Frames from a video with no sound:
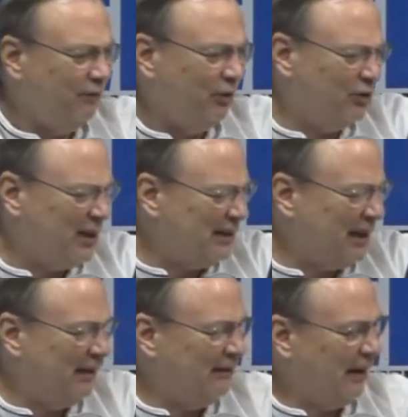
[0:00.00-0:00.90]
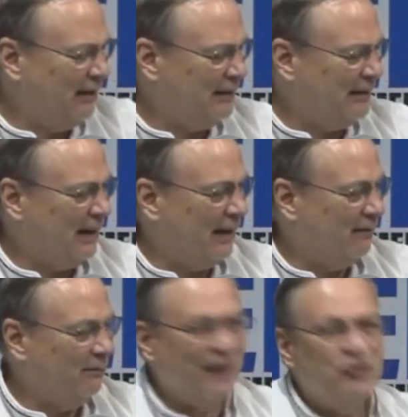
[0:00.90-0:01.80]
y otras tres
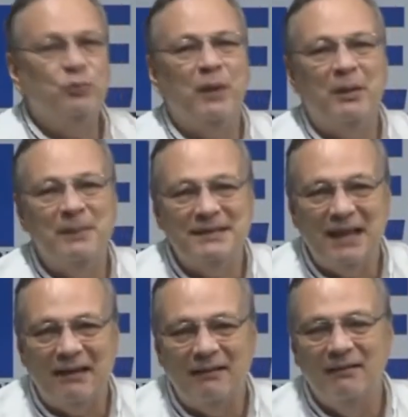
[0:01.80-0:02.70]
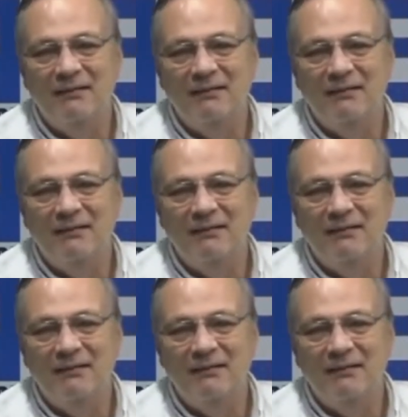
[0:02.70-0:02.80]
entidades, para supervisar